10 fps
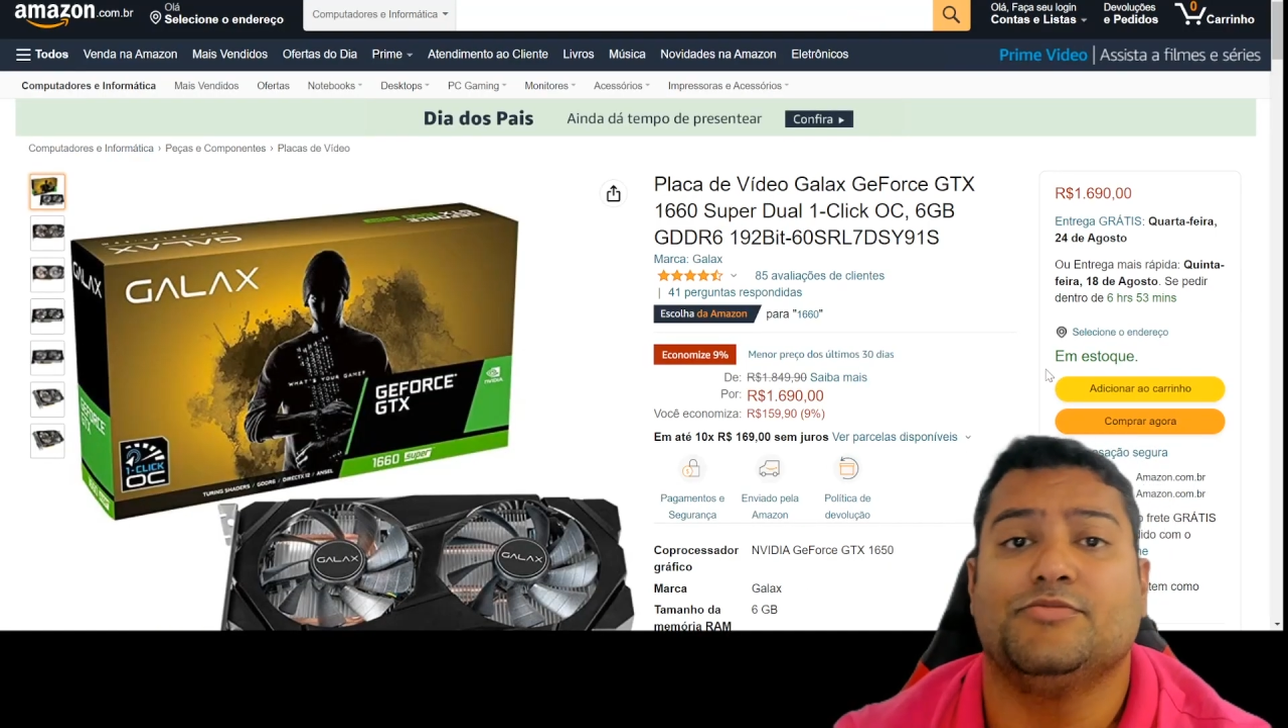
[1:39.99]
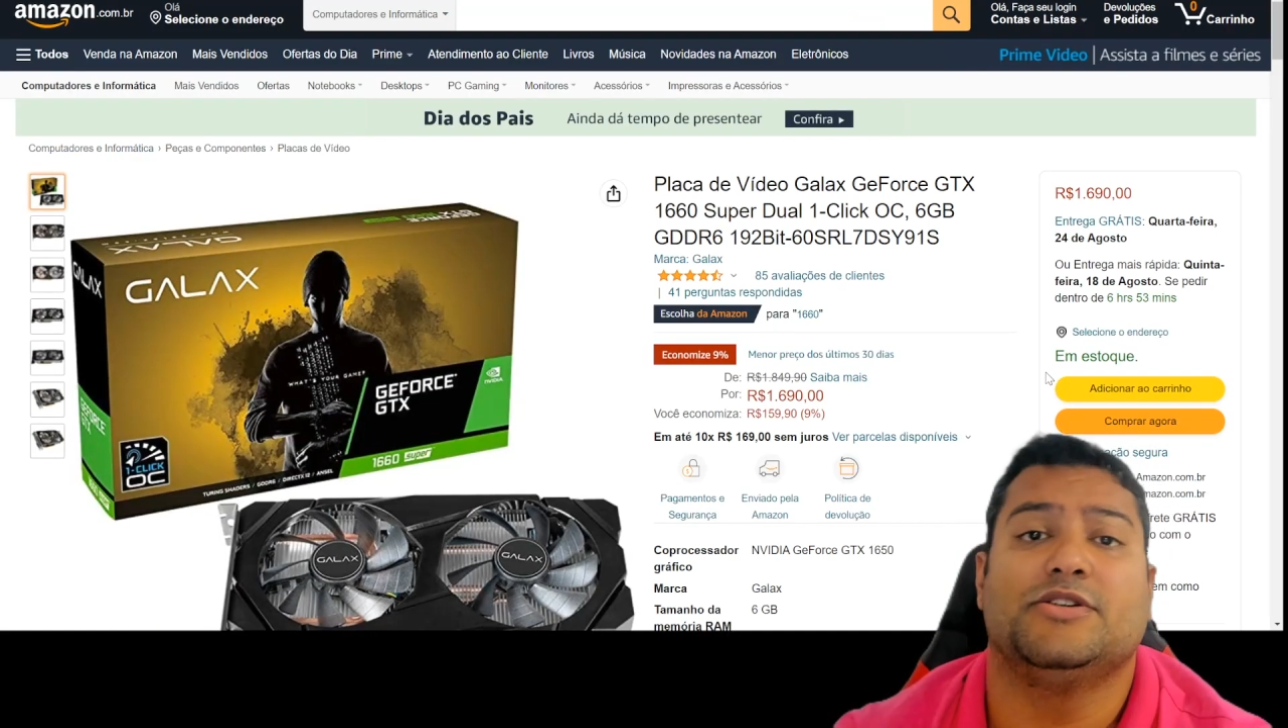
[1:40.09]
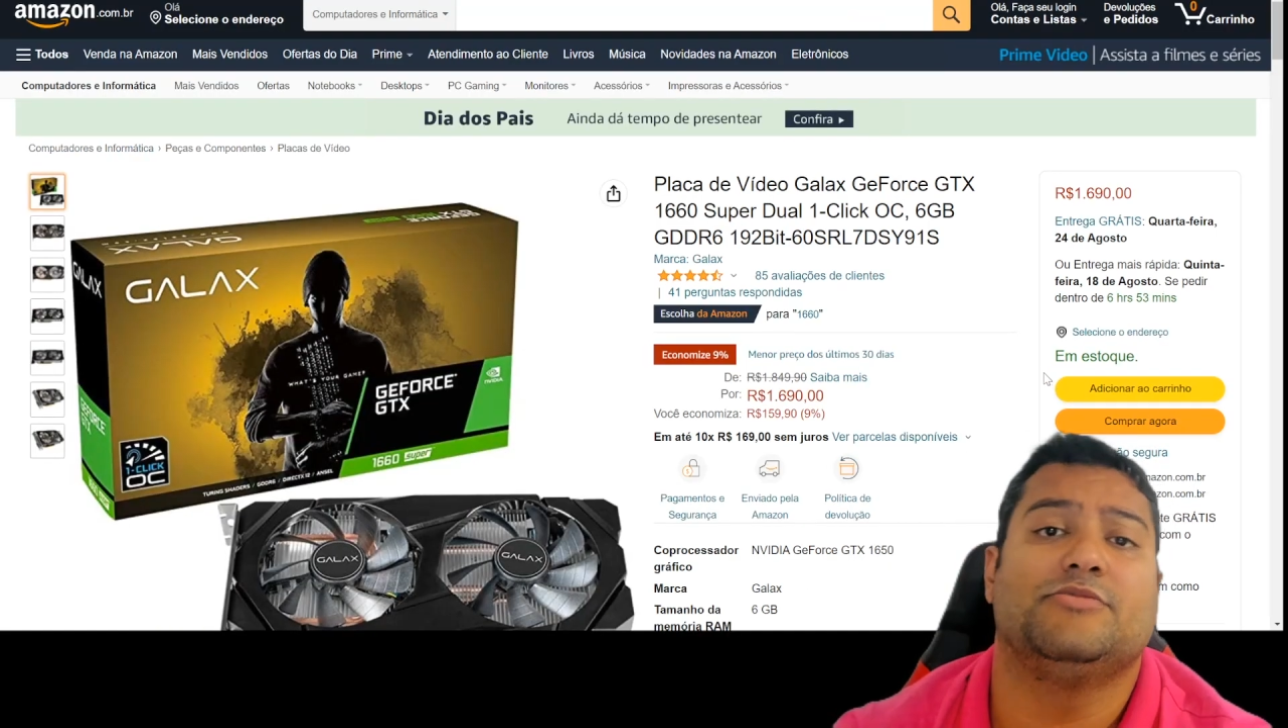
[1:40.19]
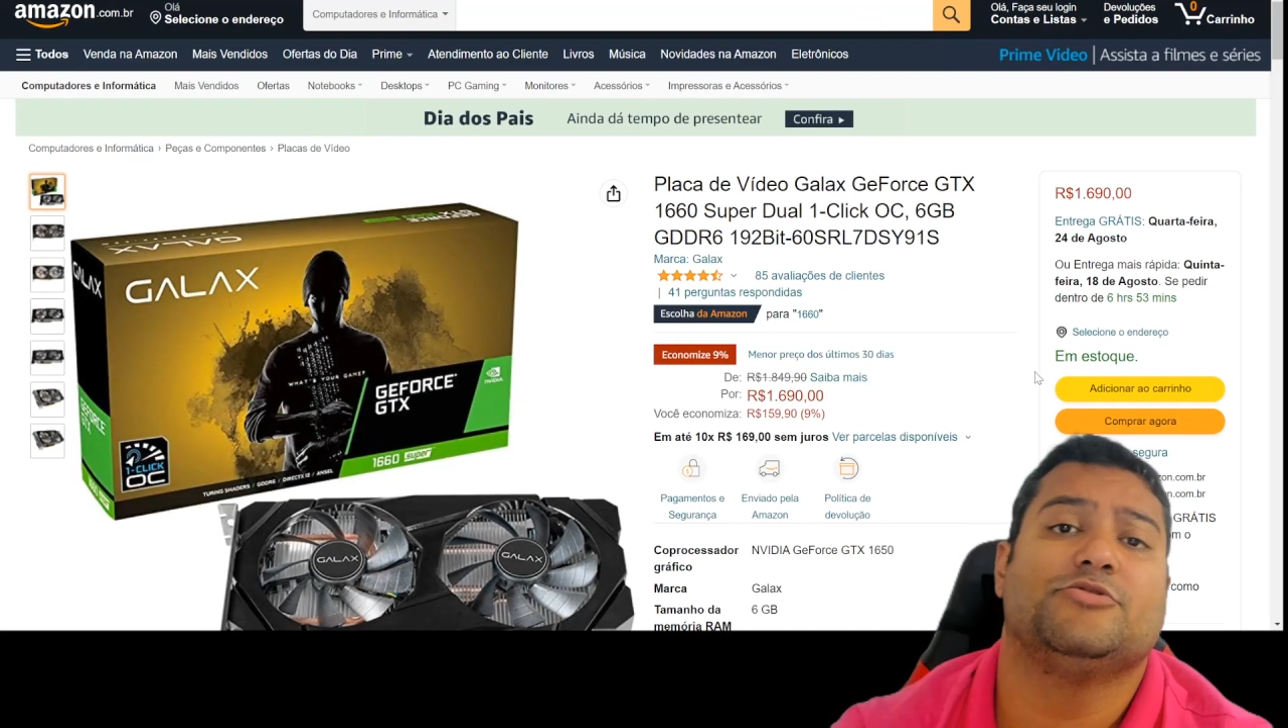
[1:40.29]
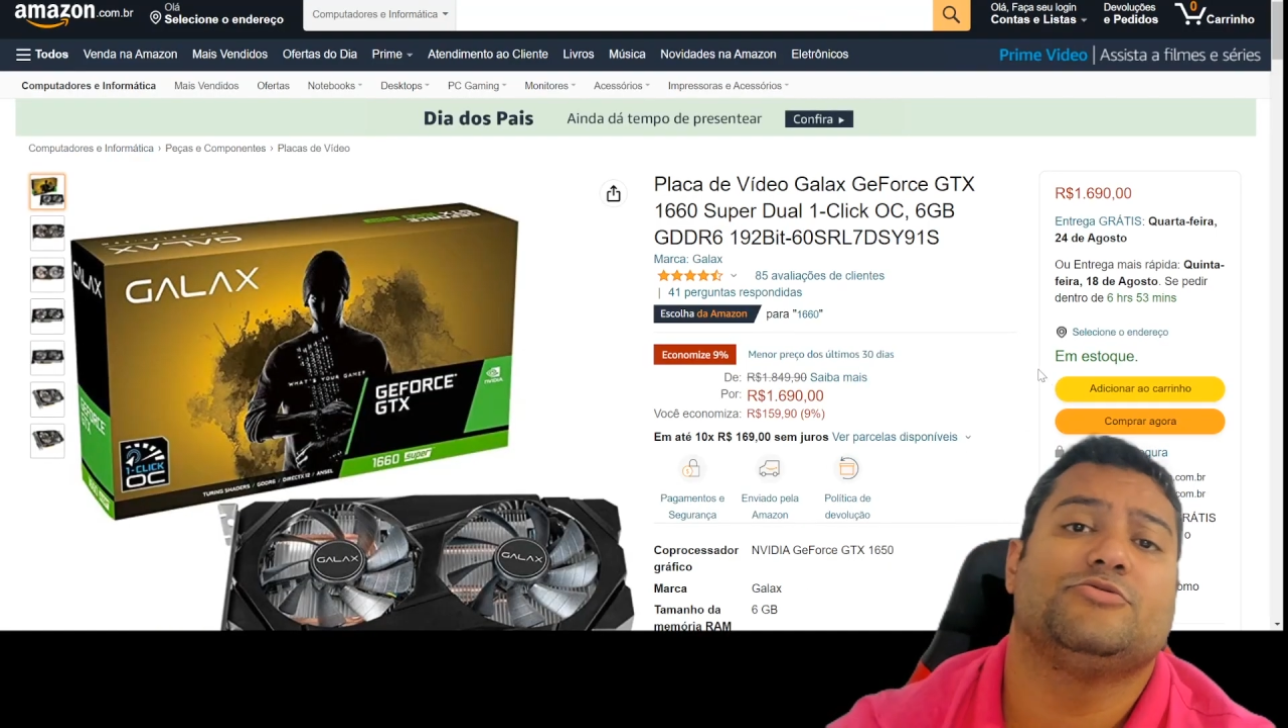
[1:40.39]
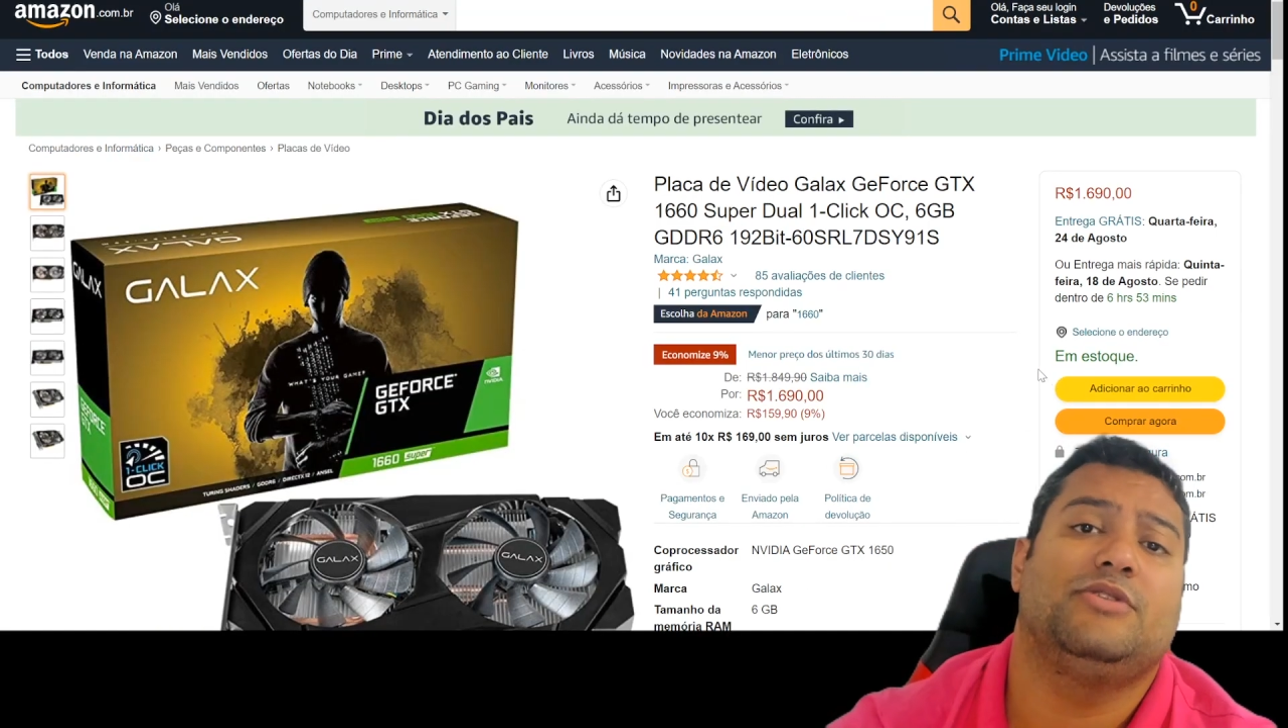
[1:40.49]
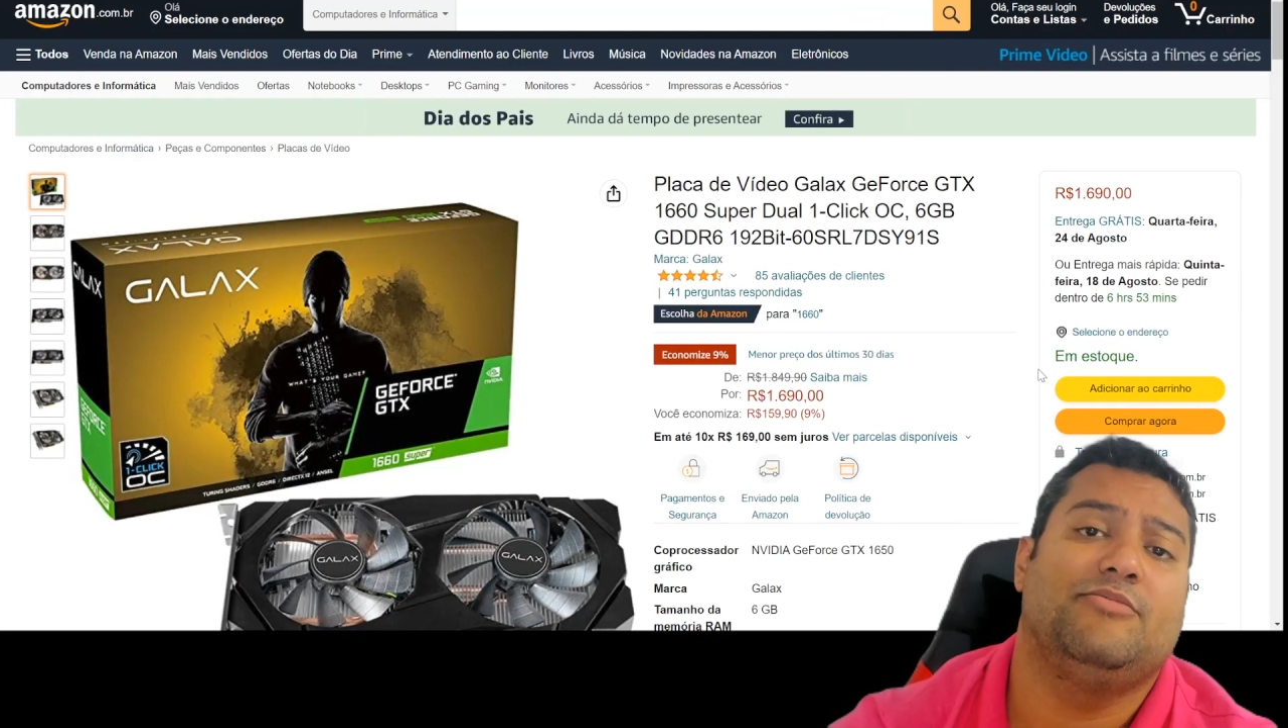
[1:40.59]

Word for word: Mandamos um